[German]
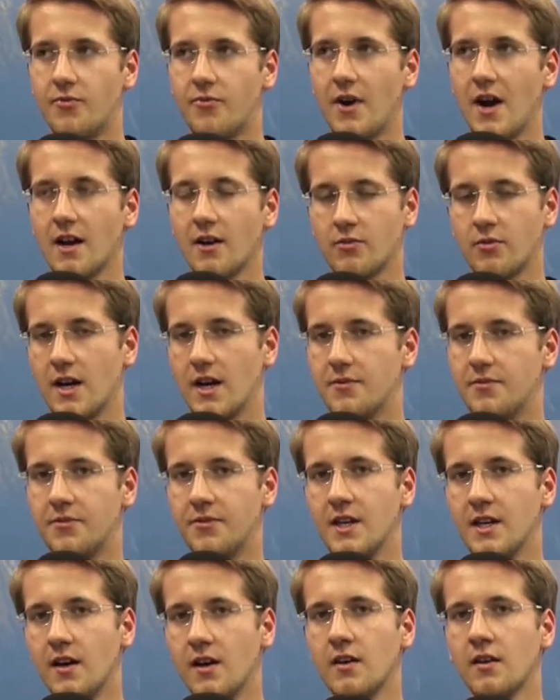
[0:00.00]
Far Cry
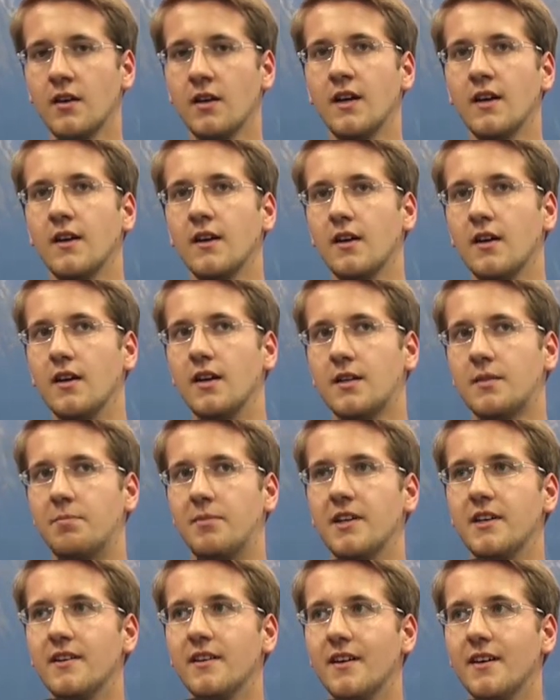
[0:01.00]
4. Ich
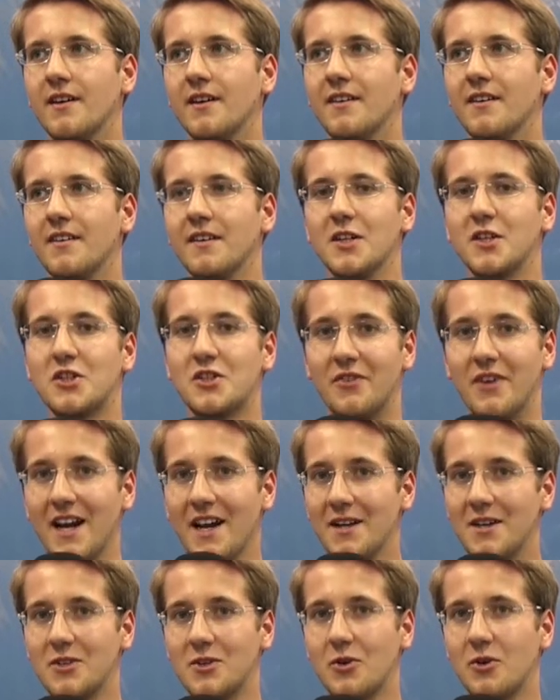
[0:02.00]
bin äh,
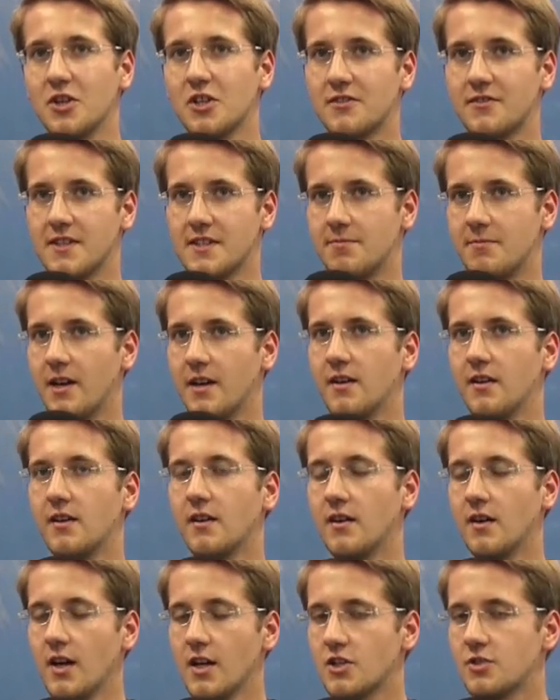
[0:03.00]
schwer enttäuscht, was man
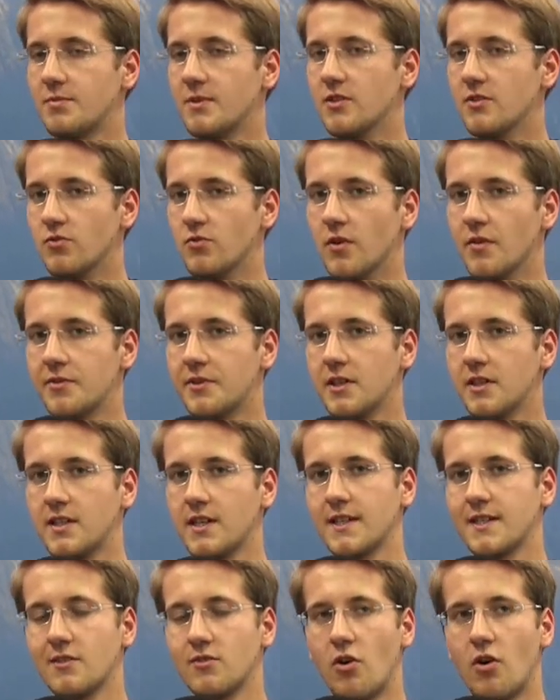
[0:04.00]
äh, anspielen durfte.
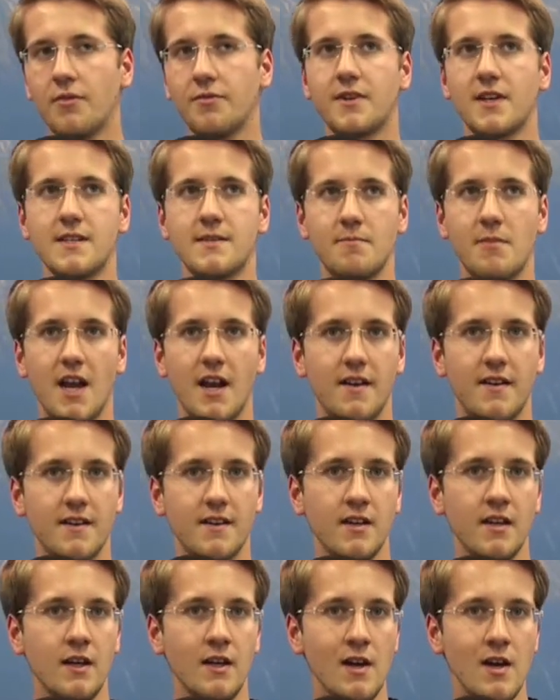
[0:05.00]
Ich hatte gehofft, dass
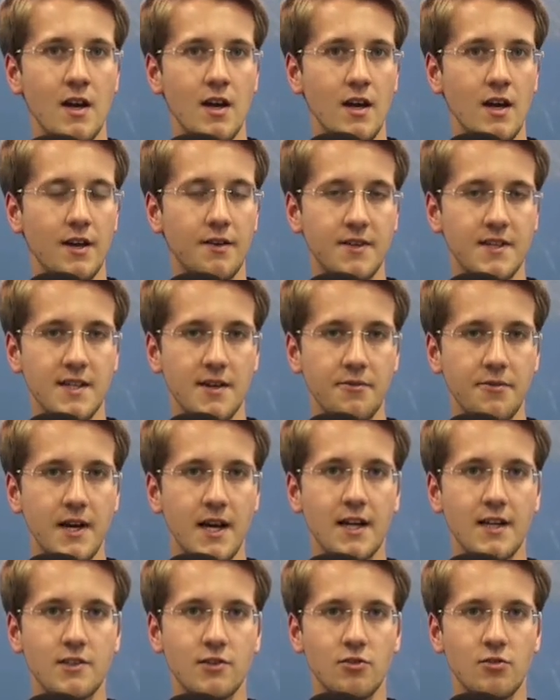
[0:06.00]
man etwas
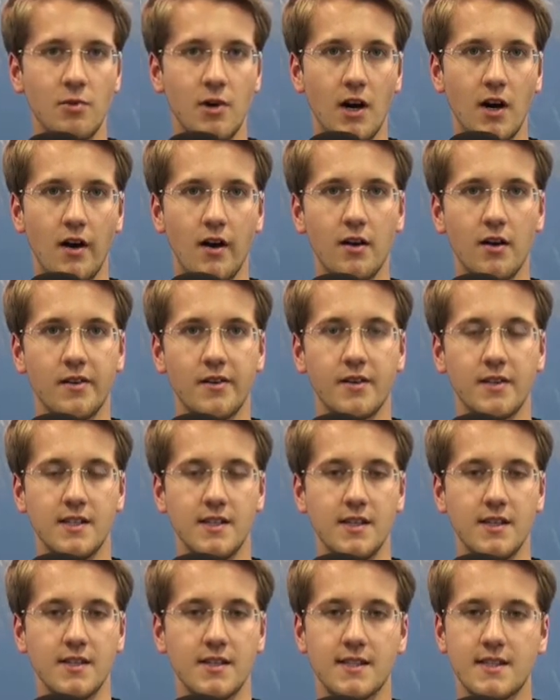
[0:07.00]
erfährt über
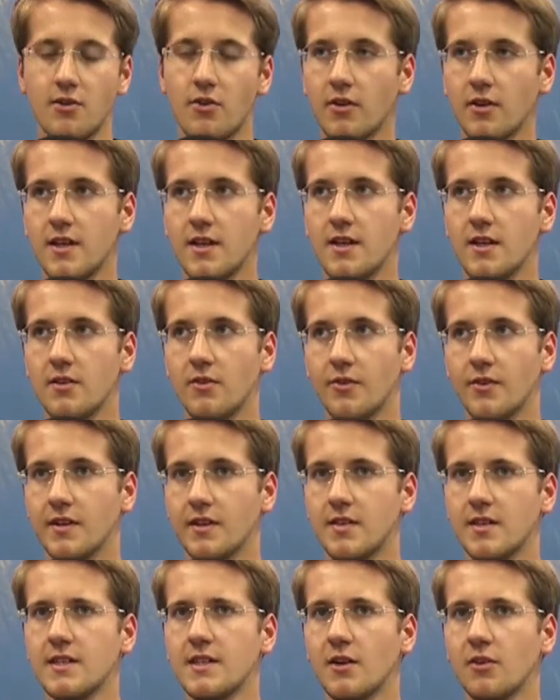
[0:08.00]
die Story
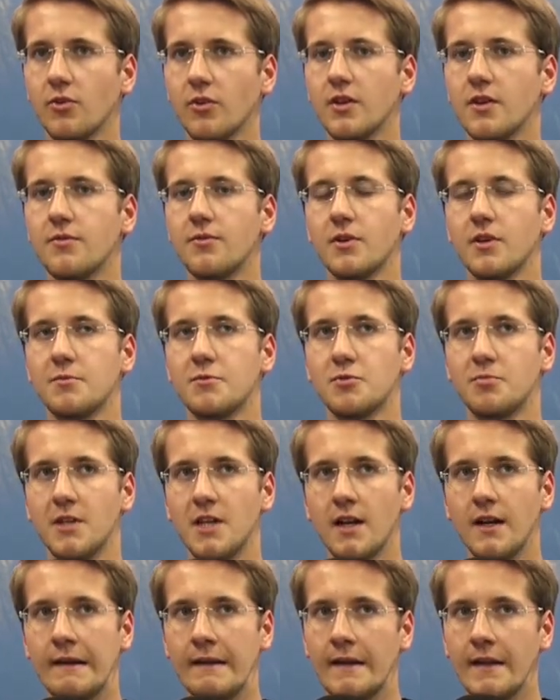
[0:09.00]
und Hintergründe von dem
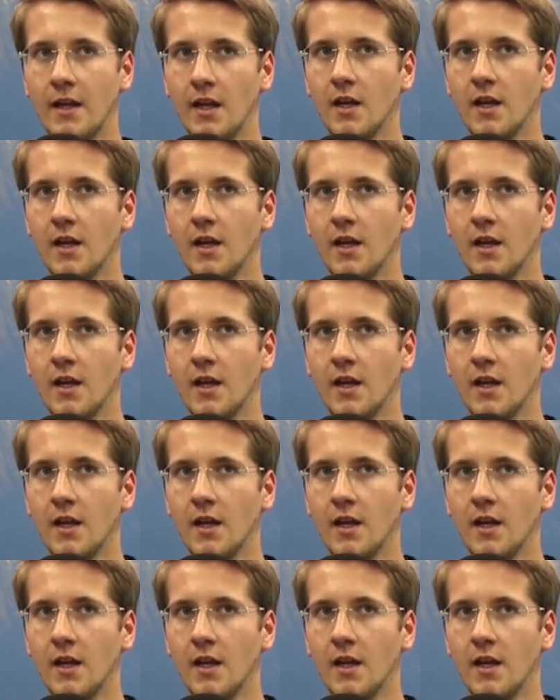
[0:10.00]
Spiel.